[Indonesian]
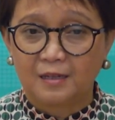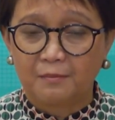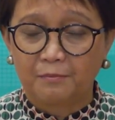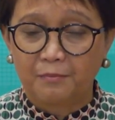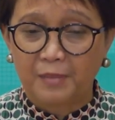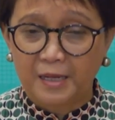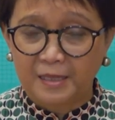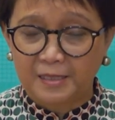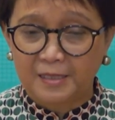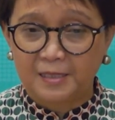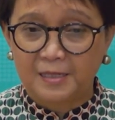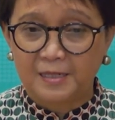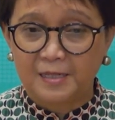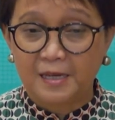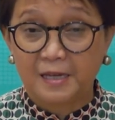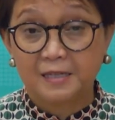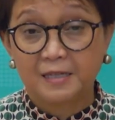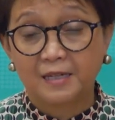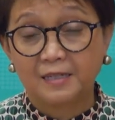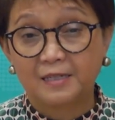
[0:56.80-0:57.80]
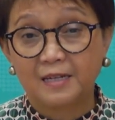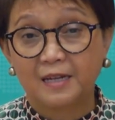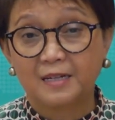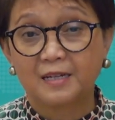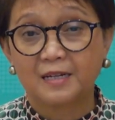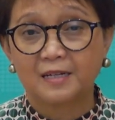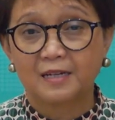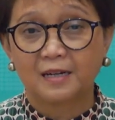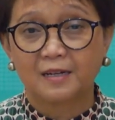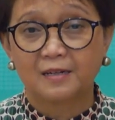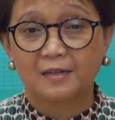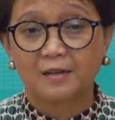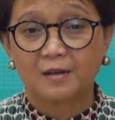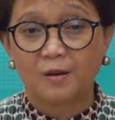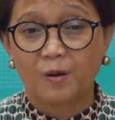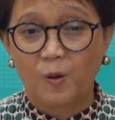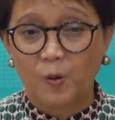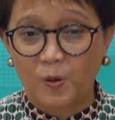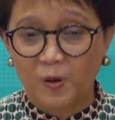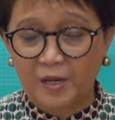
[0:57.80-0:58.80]
Palestina yang diadakan
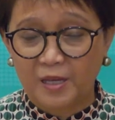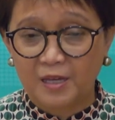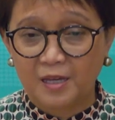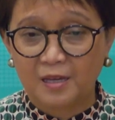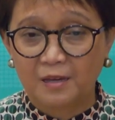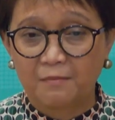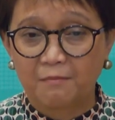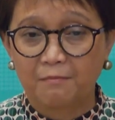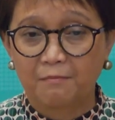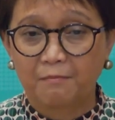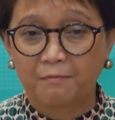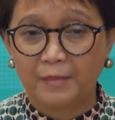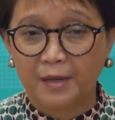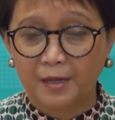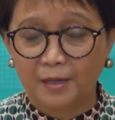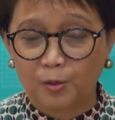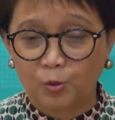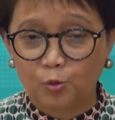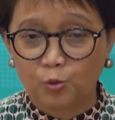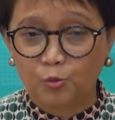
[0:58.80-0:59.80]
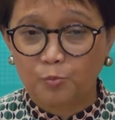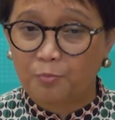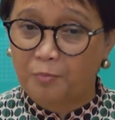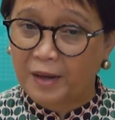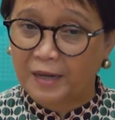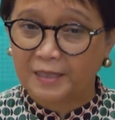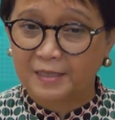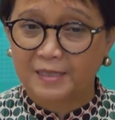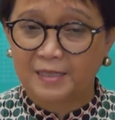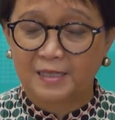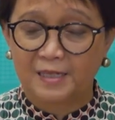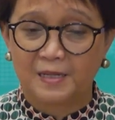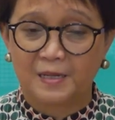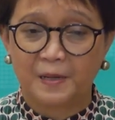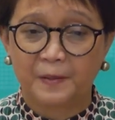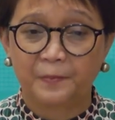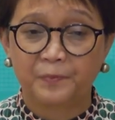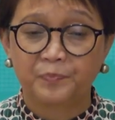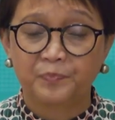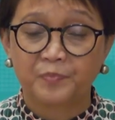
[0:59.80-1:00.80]
oleh Menlu
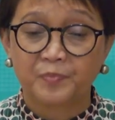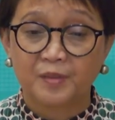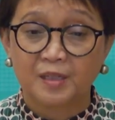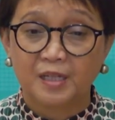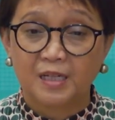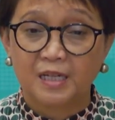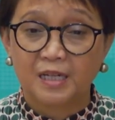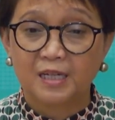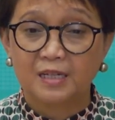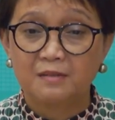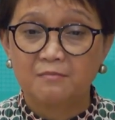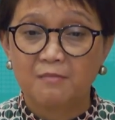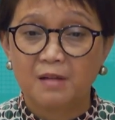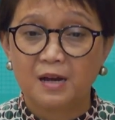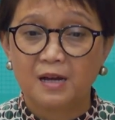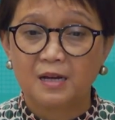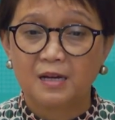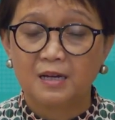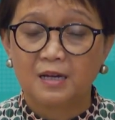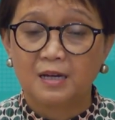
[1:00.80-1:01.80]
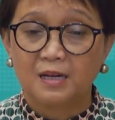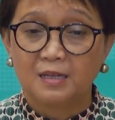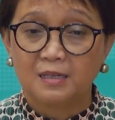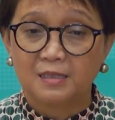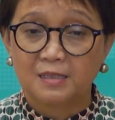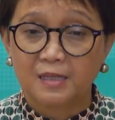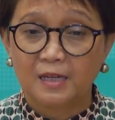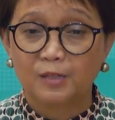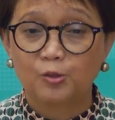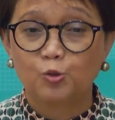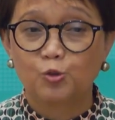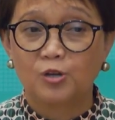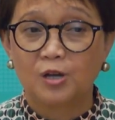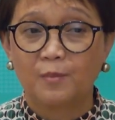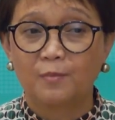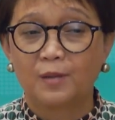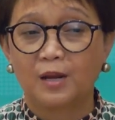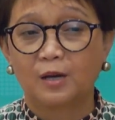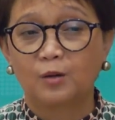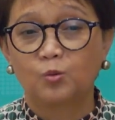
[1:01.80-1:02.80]
Palestina. Kelima, saya juga
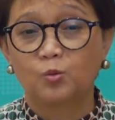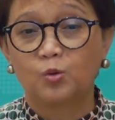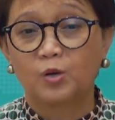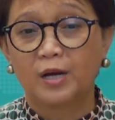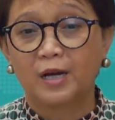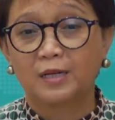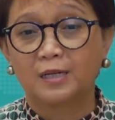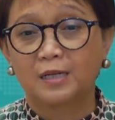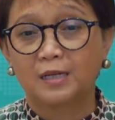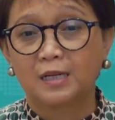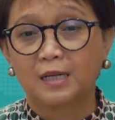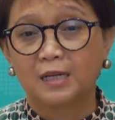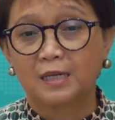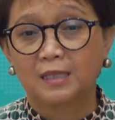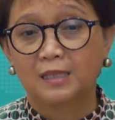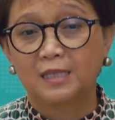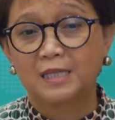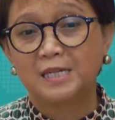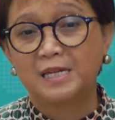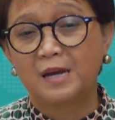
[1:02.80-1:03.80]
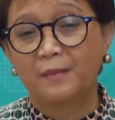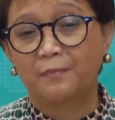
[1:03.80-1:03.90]
melakukan tiga